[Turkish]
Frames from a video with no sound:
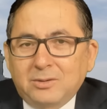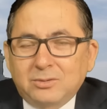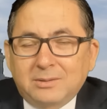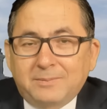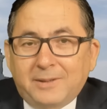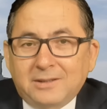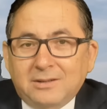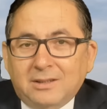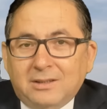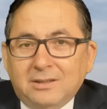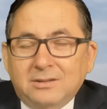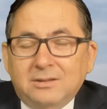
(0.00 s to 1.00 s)
Onların perde
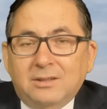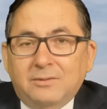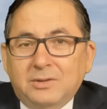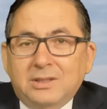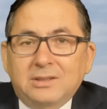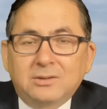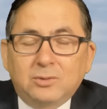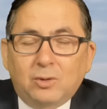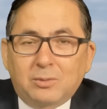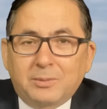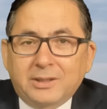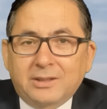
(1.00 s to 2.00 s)
arkası trafiklerini
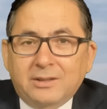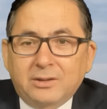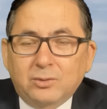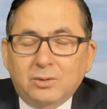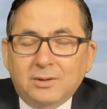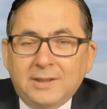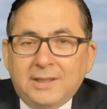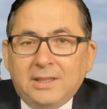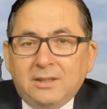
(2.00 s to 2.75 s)
görmek gerekiyor.